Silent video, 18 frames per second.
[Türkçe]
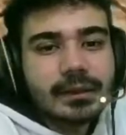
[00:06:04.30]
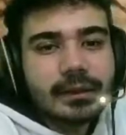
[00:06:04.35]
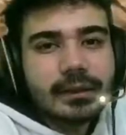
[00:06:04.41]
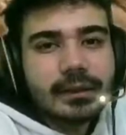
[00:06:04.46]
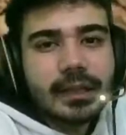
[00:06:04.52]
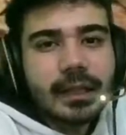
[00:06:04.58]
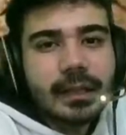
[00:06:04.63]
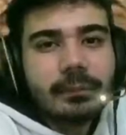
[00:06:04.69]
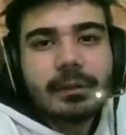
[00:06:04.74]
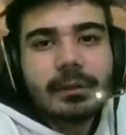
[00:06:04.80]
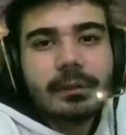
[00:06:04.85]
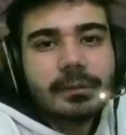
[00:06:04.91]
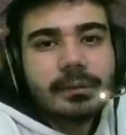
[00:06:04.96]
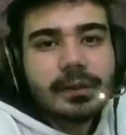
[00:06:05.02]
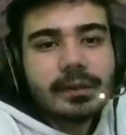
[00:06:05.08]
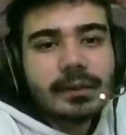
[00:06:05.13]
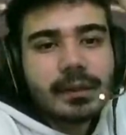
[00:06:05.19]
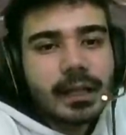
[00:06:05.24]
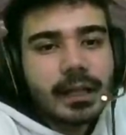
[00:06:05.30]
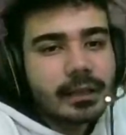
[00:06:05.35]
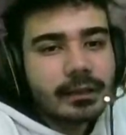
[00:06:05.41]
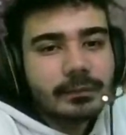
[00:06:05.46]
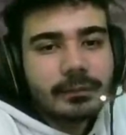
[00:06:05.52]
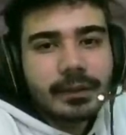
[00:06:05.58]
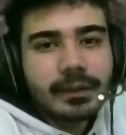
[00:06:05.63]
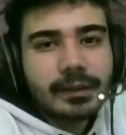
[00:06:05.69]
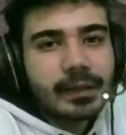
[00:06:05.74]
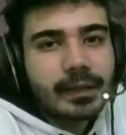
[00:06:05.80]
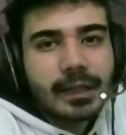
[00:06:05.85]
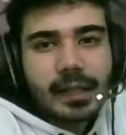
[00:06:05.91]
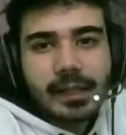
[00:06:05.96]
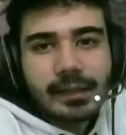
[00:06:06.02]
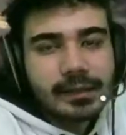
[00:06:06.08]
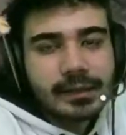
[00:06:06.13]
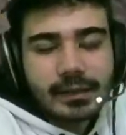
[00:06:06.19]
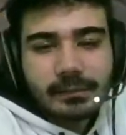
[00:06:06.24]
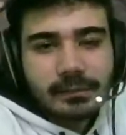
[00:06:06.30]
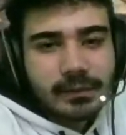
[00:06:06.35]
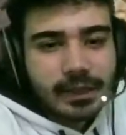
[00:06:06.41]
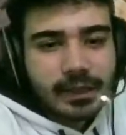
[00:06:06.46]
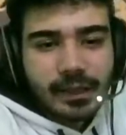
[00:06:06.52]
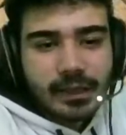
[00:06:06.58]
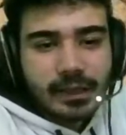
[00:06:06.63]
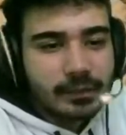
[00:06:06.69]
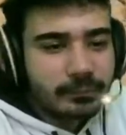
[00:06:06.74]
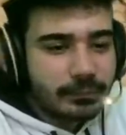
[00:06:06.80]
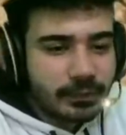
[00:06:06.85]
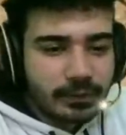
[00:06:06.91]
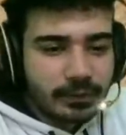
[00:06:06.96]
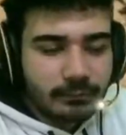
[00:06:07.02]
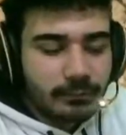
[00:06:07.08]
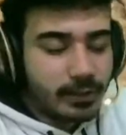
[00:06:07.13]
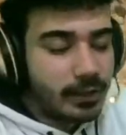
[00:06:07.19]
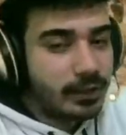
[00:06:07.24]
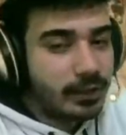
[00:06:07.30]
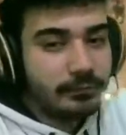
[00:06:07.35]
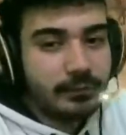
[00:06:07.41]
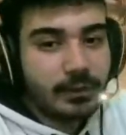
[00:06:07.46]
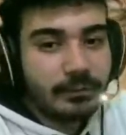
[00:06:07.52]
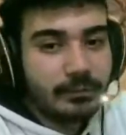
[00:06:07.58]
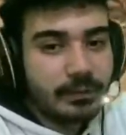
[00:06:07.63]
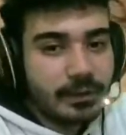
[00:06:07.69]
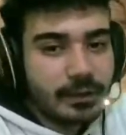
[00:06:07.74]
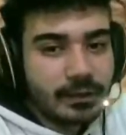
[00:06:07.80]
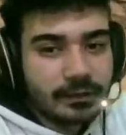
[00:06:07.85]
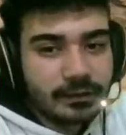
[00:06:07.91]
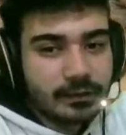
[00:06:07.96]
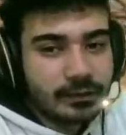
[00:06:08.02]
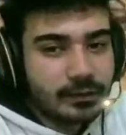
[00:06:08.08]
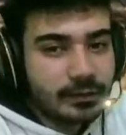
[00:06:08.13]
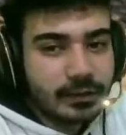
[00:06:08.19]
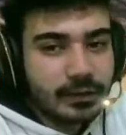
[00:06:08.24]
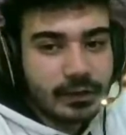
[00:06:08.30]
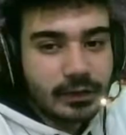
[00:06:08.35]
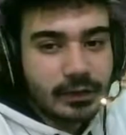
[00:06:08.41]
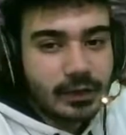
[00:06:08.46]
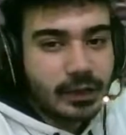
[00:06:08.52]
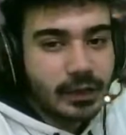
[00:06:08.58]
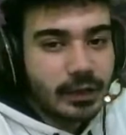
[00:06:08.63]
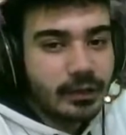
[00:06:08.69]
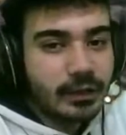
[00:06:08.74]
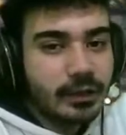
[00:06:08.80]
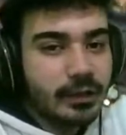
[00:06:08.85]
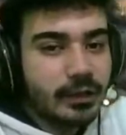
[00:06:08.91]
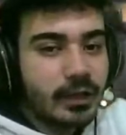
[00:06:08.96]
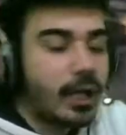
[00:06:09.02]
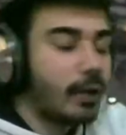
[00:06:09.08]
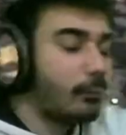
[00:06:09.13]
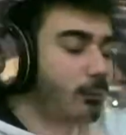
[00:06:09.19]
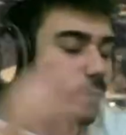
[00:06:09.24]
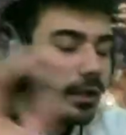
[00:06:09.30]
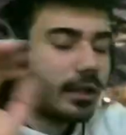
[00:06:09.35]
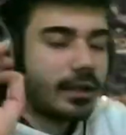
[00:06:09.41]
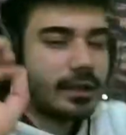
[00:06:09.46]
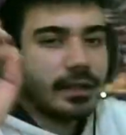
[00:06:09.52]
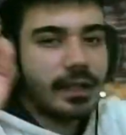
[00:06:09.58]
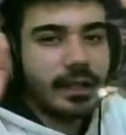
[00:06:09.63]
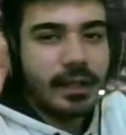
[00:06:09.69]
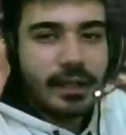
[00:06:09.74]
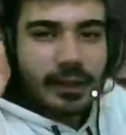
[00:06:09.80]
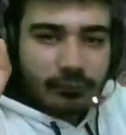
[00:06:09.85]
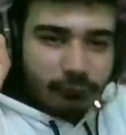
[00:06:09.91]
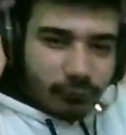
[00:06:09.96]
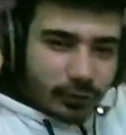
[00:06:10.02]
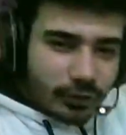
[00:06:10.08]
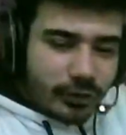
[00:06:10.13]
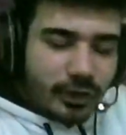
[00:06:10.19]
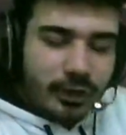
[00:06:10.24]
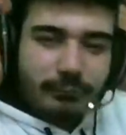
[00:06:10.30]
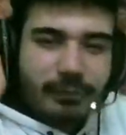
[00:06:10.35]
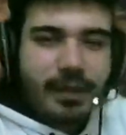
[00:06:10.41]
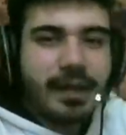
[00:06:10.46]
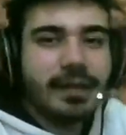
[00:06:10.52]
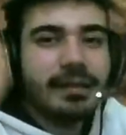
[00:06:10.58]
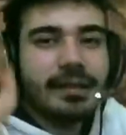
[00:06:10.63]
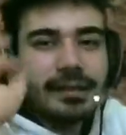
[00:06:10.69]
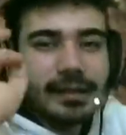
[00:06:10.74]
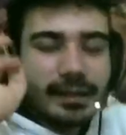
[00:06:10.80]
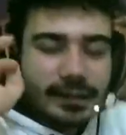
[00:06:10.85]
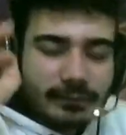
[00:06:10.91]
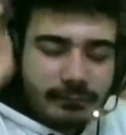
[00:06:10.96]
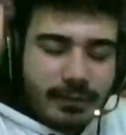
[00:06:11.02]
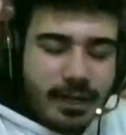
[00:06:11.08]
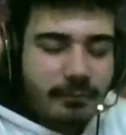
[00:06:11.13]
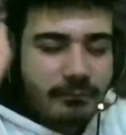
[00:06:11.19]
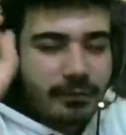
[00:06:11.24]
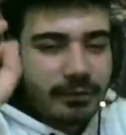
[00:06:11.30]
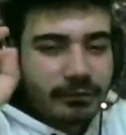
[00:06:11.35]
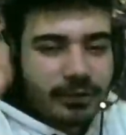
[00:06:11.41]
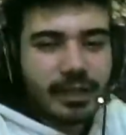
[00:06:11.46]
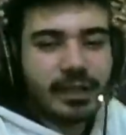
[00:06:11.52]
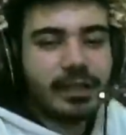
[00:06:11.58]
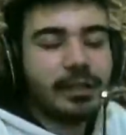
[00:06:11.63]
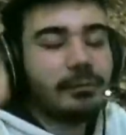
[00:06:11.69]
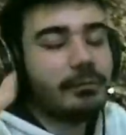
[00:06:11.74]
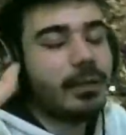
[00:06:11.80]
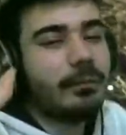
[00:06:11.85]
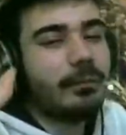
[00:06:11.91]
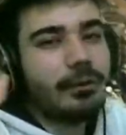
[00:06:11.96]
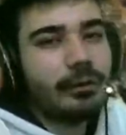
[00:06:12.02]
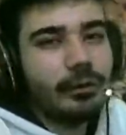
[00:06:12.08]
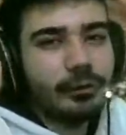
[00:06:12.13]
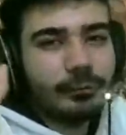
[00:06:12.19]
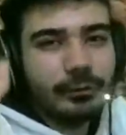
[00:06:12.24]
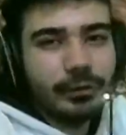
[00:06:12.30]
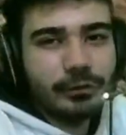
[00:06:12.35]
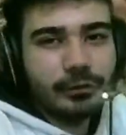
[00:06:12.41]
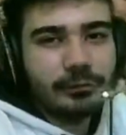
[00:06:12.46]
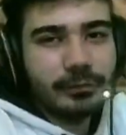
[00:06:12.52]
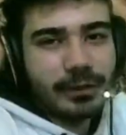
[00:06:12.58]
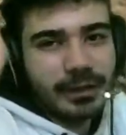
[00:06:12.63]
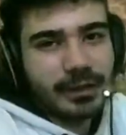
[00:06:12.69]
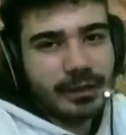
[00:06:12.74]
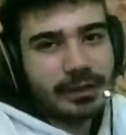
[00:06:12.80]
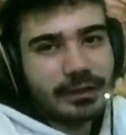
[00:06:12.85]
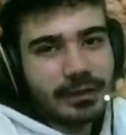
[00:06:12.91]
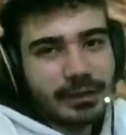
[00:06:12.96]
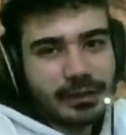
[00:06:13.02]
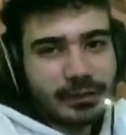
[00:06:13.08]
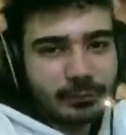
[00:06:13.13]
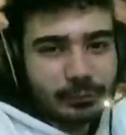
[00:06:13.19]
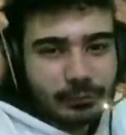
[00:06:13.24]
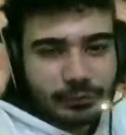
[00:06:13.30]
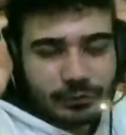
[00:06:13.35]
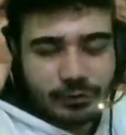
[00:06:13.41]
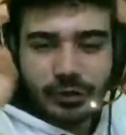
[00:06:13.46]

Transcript: Ne yapabiliriz? Aklıma Aklımıza geldikçe bir şeyler yaparız. Bakalım yapacağız. Ha, ha bu arada videoyu beğendiyseniz beğenmeyi ve kanalıma abone olmayı unutmayın arkadaşlar. Bu